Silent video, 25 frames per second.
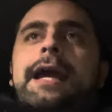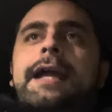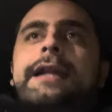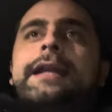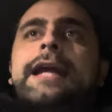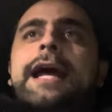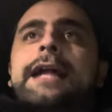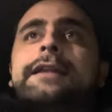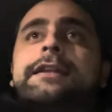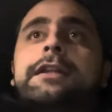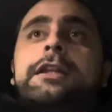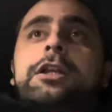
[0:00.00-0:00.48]

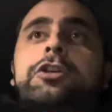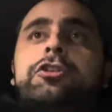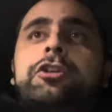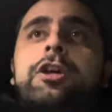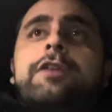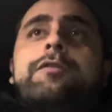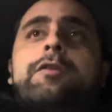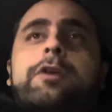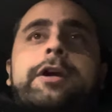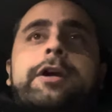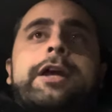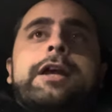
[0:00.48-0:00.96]
niente,
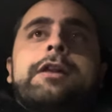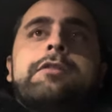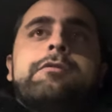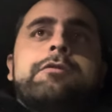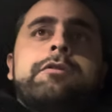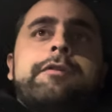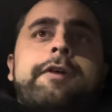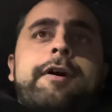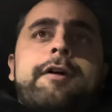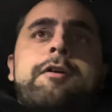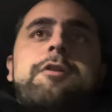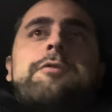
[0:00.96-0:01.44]
dicevo che
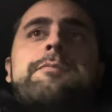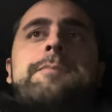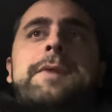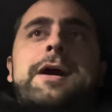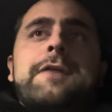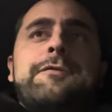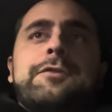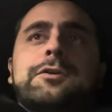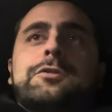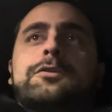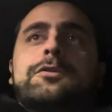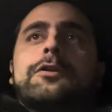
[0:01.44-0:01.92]
non avevo
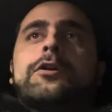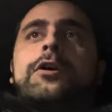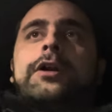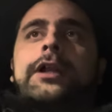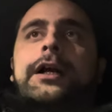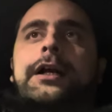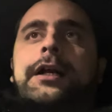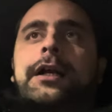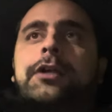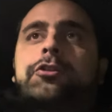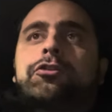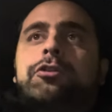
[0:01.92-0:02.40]
mai fatto gol
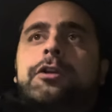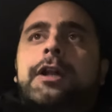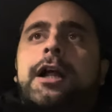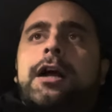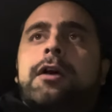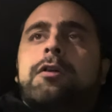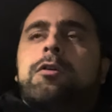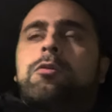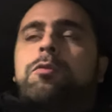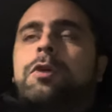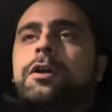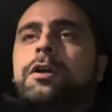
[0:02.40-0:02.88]
a calcio
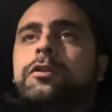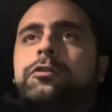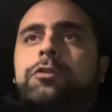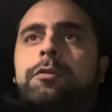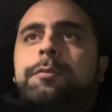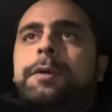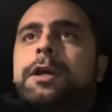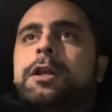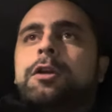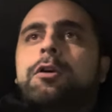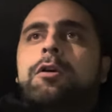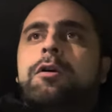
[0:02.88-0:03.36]
d'angolo,
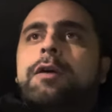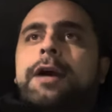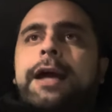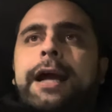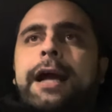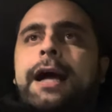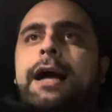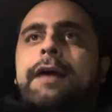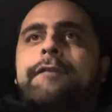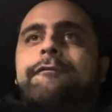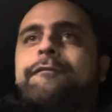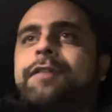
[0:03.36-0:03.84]
quantomeno
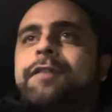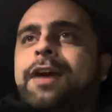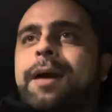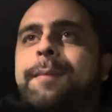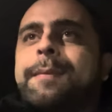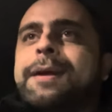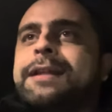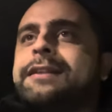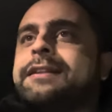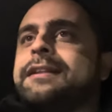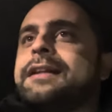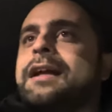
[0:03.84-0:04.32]
era
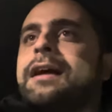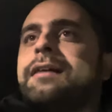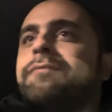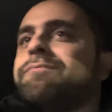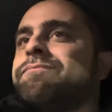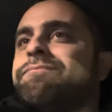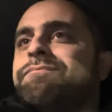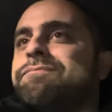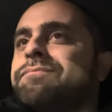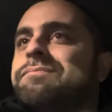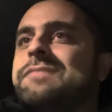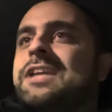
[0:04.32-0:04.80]
veramente una
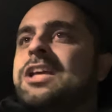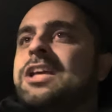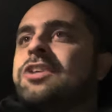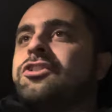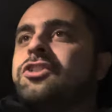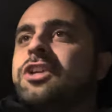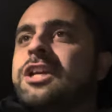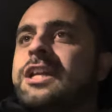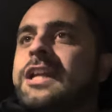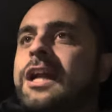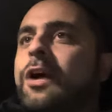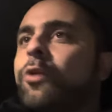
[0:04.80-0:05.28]

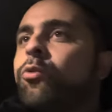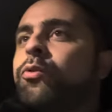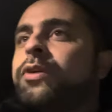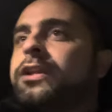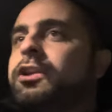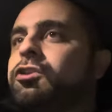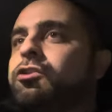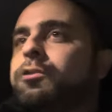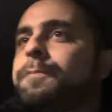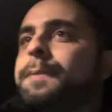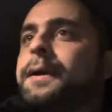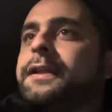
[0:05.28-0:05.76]
decina o
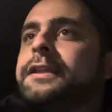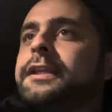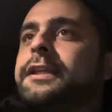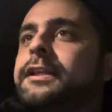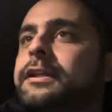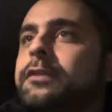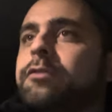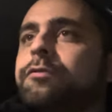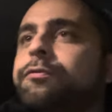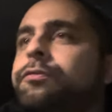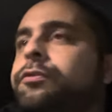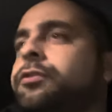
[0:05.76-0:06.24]
15 partite
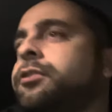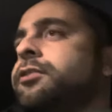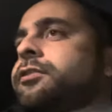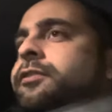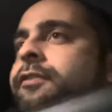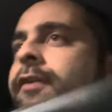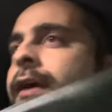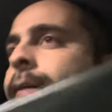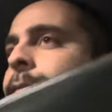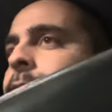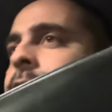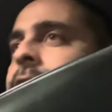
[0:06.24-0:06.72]
che non
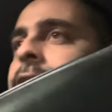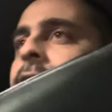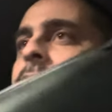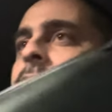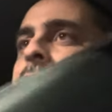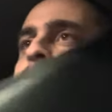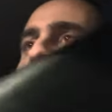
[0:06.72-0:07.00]
facevamo da,